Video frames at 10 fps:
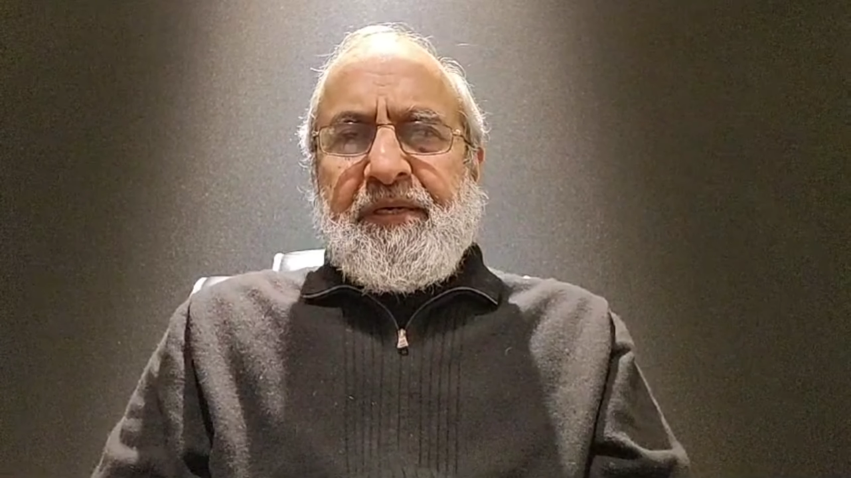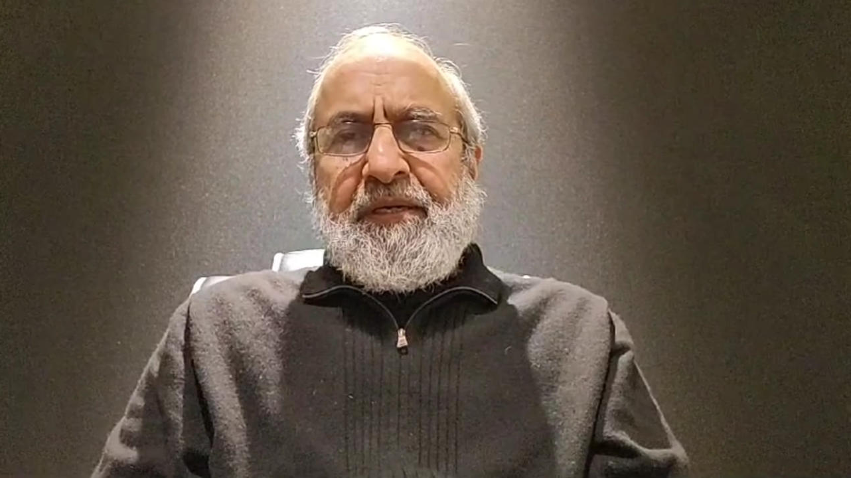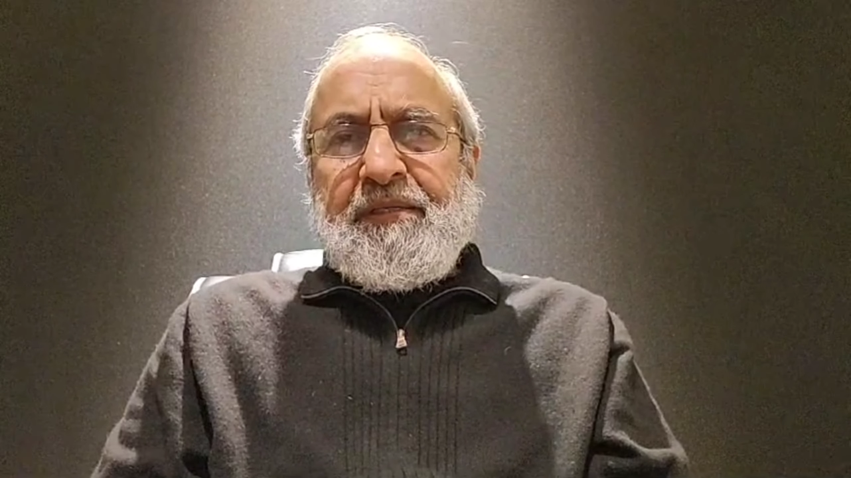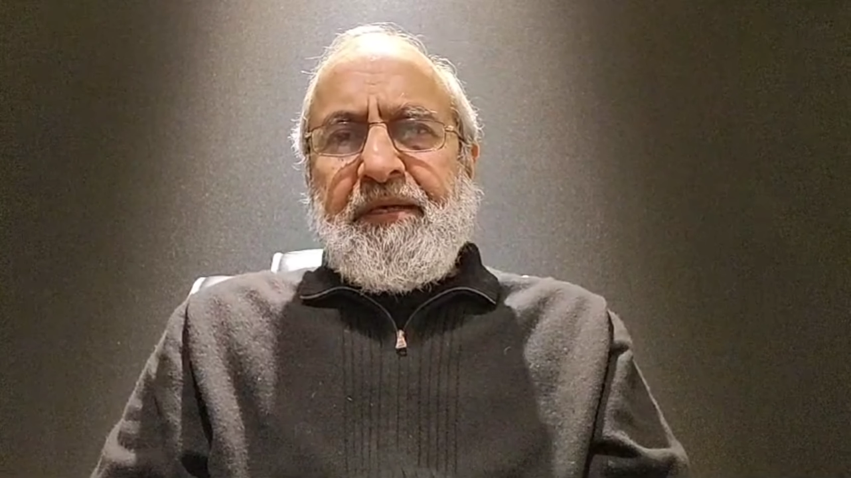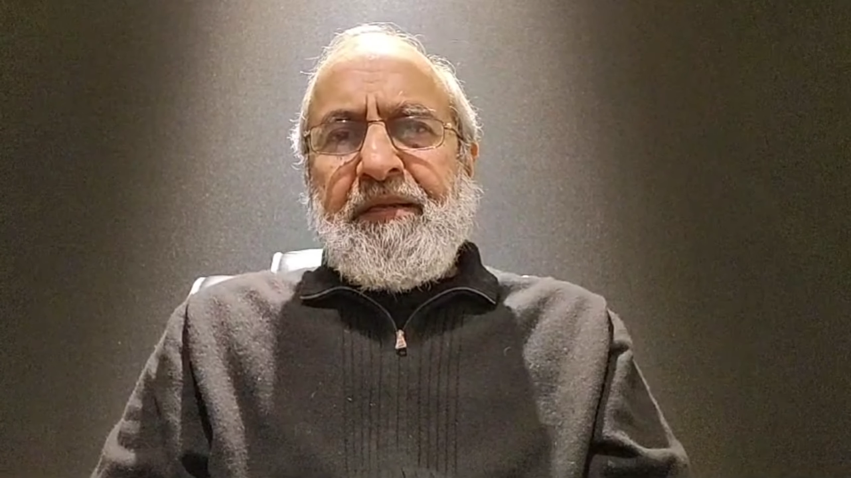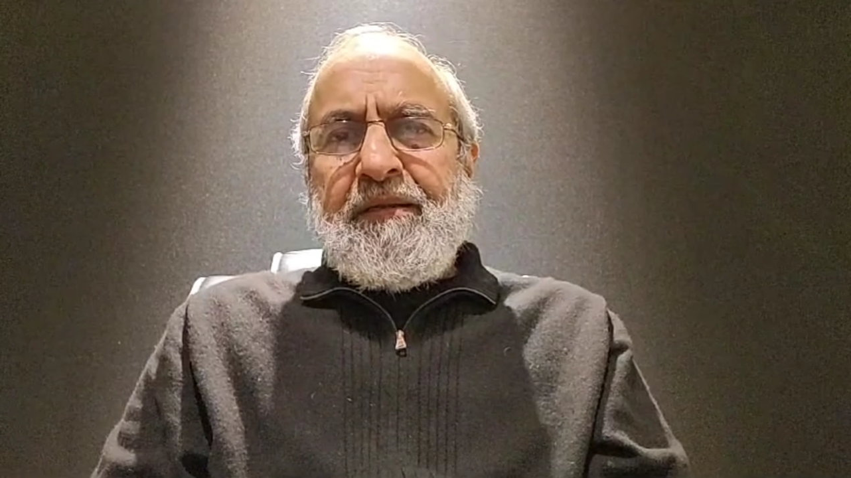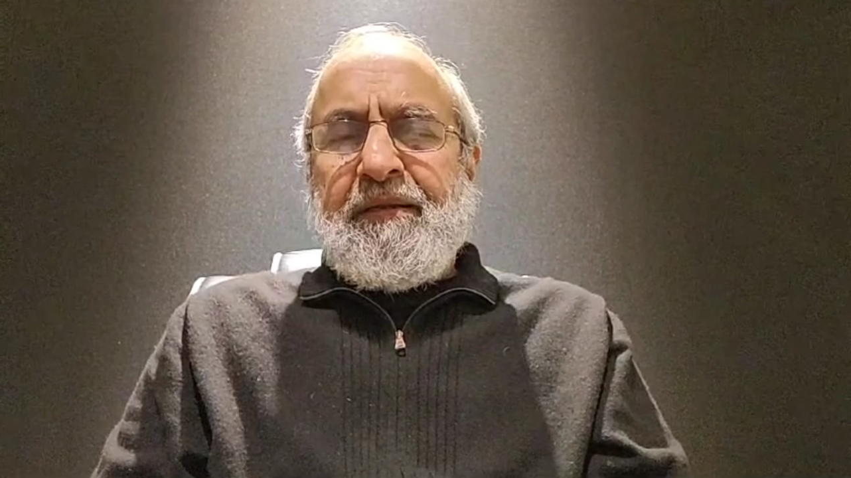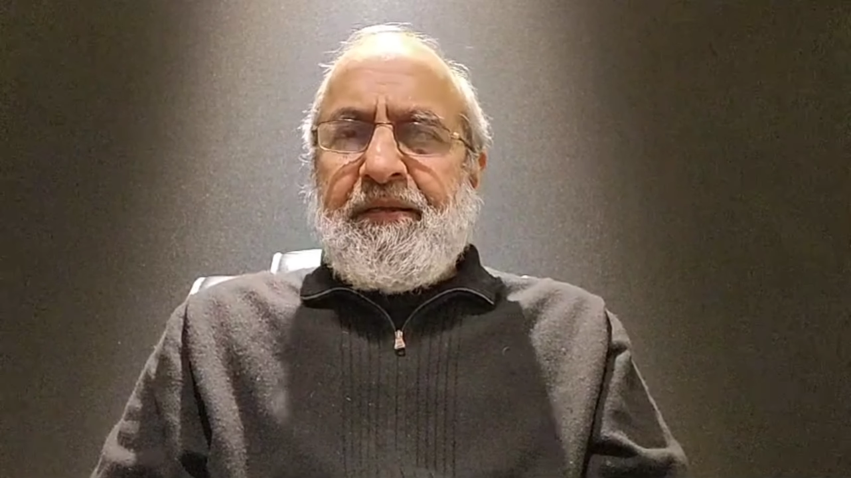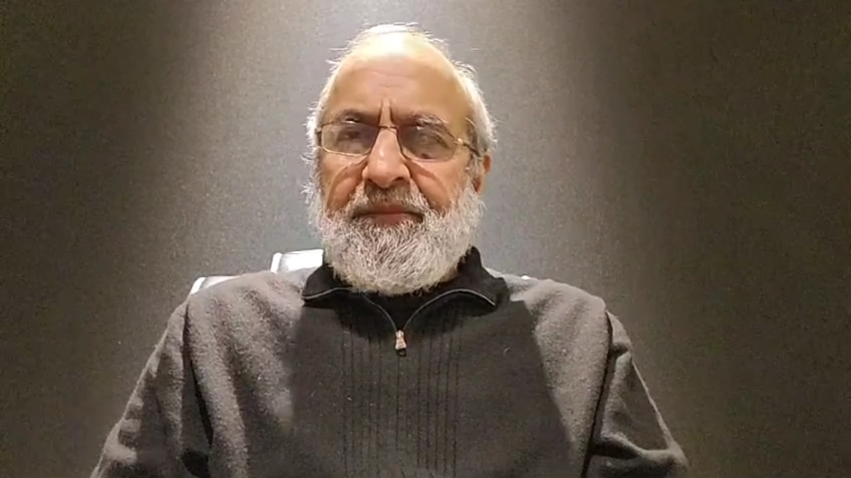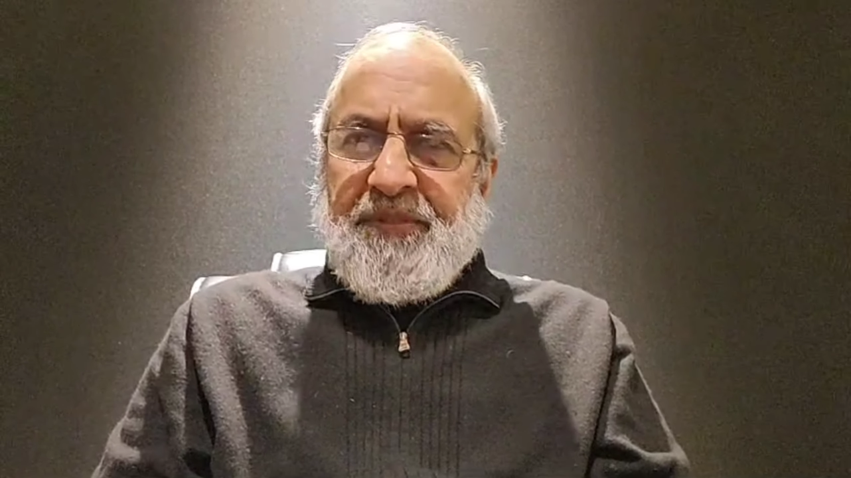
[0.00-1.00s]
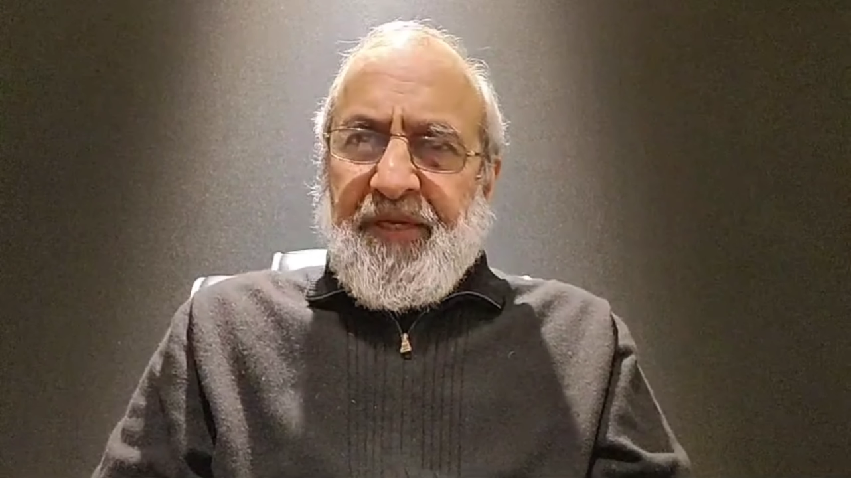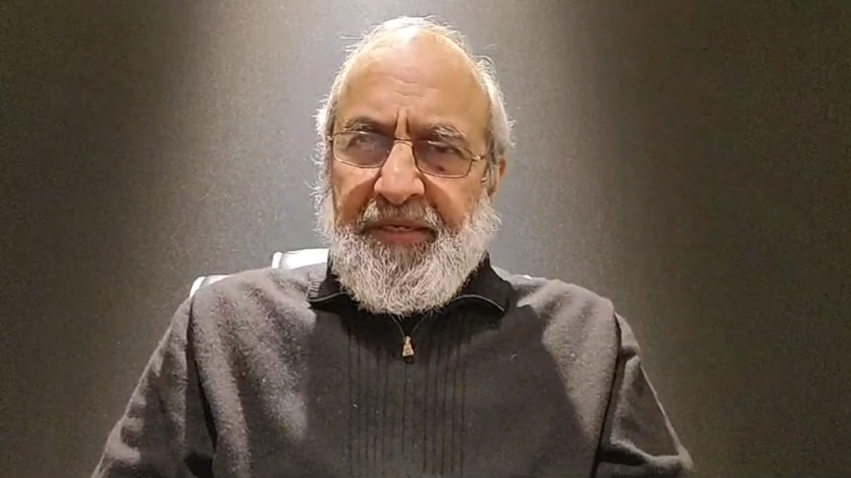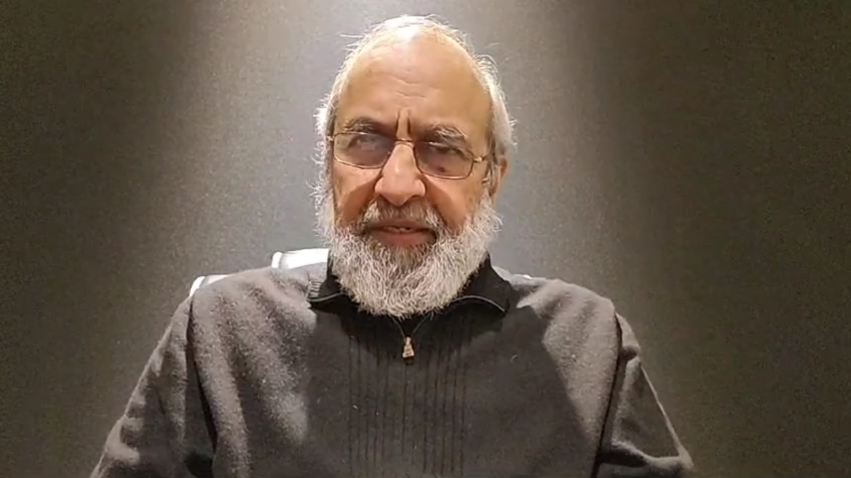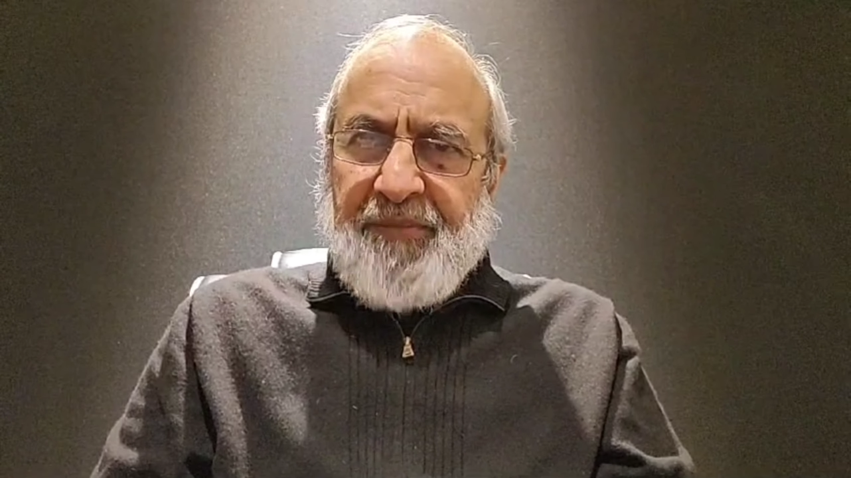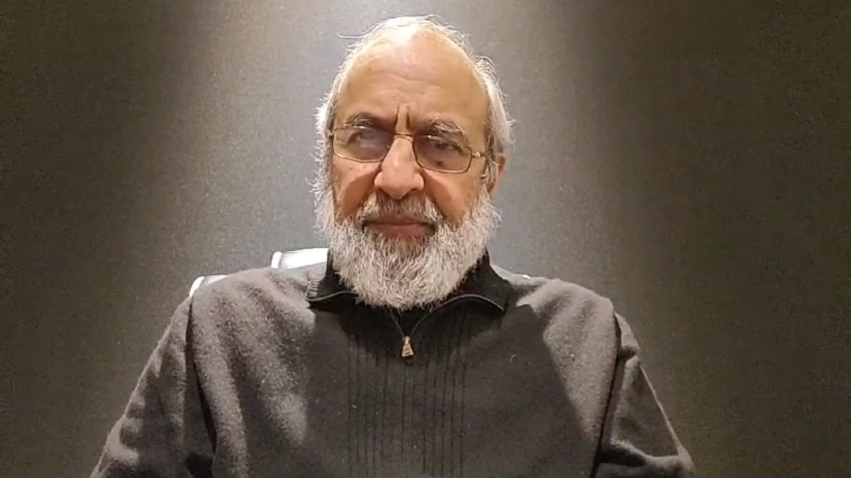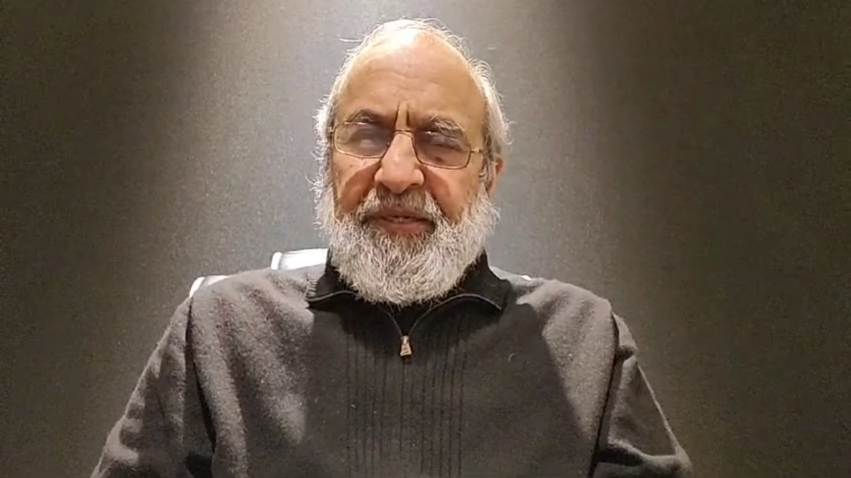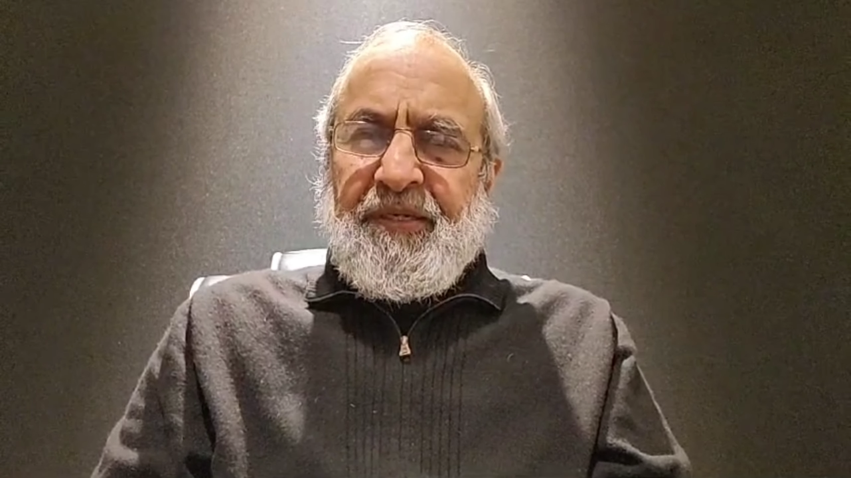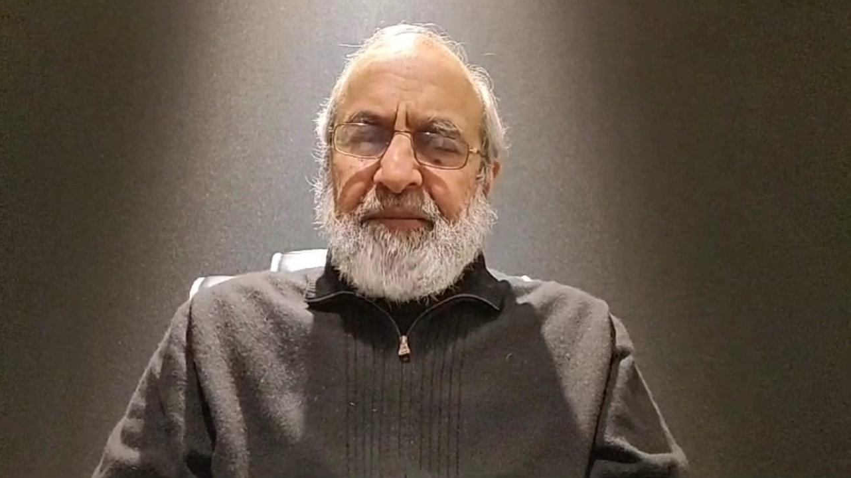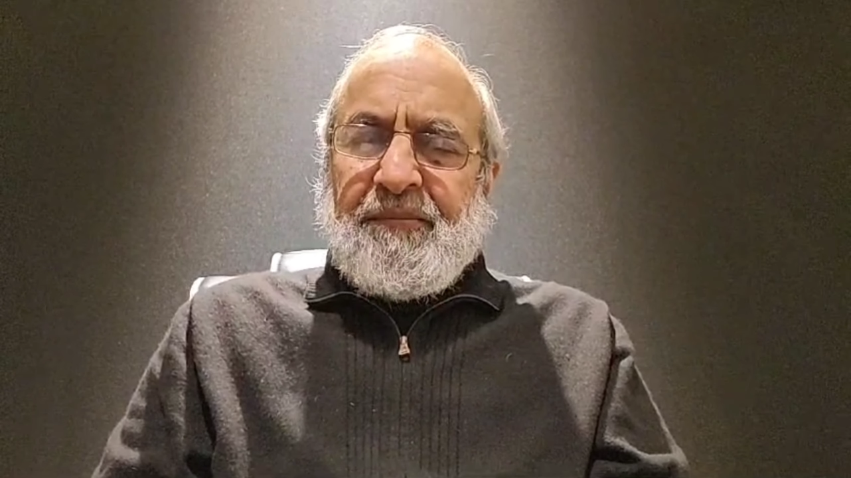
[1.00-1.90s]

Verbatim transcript: अल्लाह ताला ने रमज़ान के महीने